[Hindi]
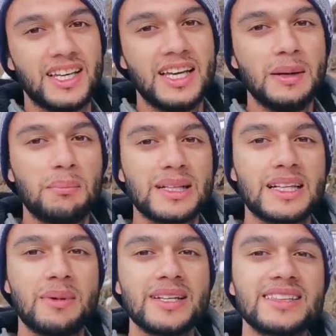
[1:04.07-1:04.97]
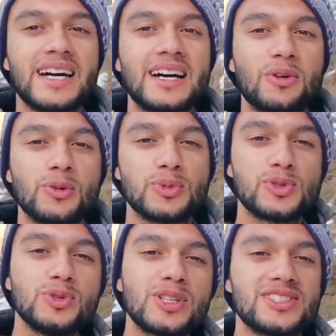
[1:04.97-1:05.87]
हैं मतलब इतना
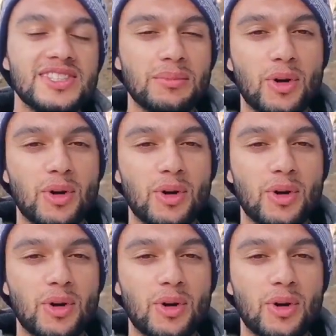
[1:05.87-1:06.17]
खूबसूरत से